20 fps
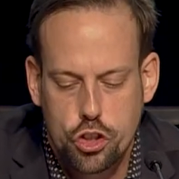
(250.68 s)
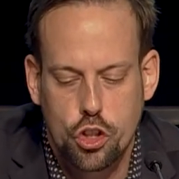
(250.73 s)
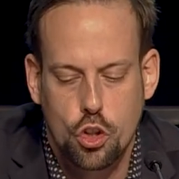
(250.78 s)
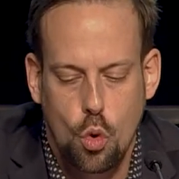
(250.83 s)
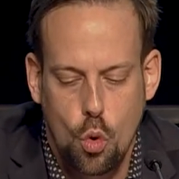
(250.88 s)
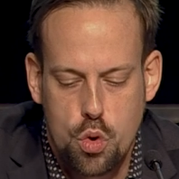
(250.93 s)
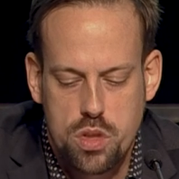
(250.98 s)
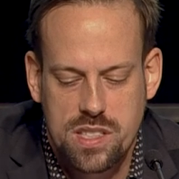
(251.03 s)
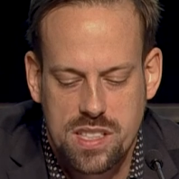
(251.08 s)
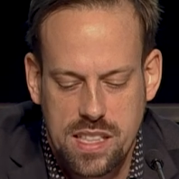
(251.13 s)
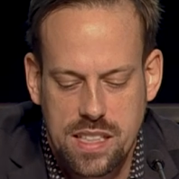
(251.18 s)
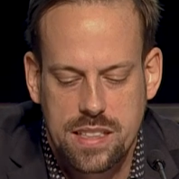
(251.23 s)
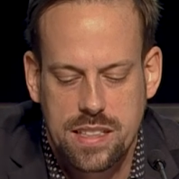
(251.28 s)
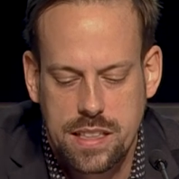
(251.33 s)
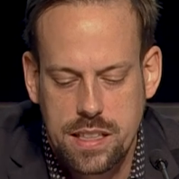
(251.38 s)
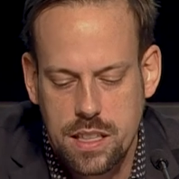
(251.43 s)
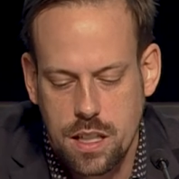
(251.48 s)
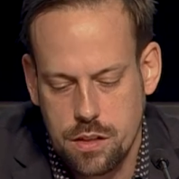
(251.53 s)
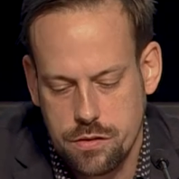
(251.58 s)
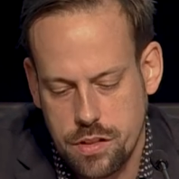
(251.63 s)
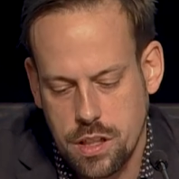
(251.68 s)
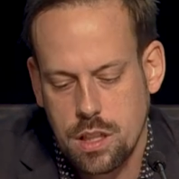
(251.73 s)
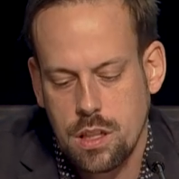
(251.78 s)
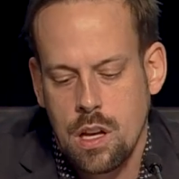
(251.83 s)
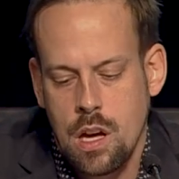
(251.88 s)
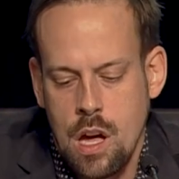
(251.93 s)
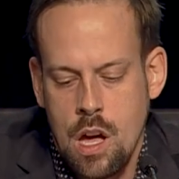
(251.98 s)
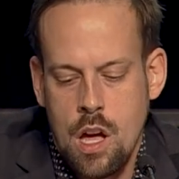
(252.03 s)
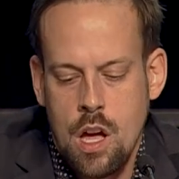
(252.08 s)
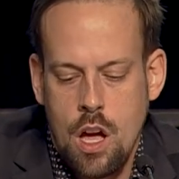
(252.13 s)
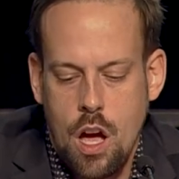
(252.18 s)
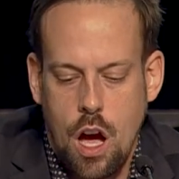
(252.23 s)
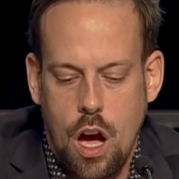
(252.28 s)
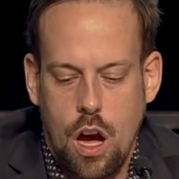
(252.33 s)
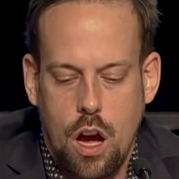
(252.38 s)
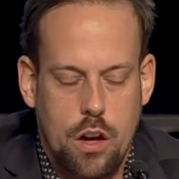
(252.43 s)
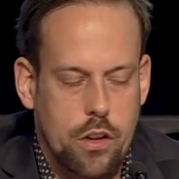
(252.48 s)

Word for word: OCT, OCT en fait.